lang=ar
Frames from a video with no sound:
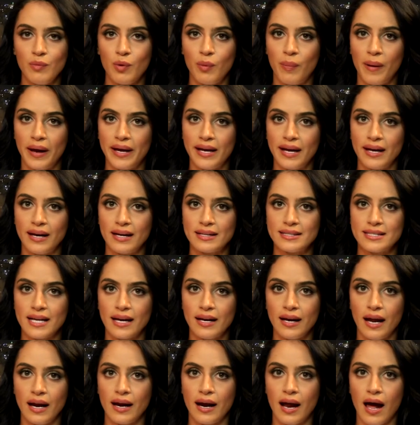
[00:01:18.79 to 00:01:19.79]
مبينة
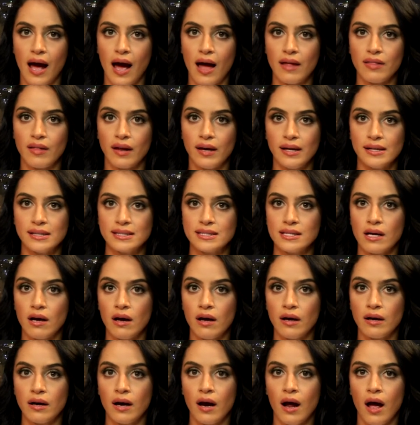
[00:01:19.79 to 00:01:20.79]
أن هذا
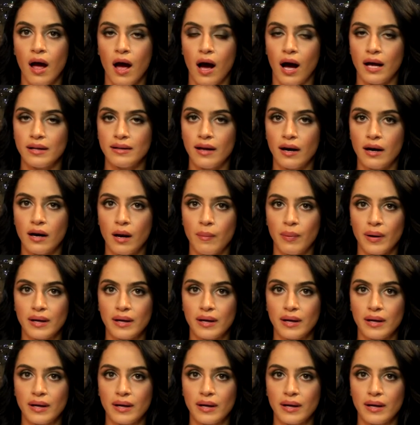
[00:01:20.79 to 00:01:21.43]
الحصار أضر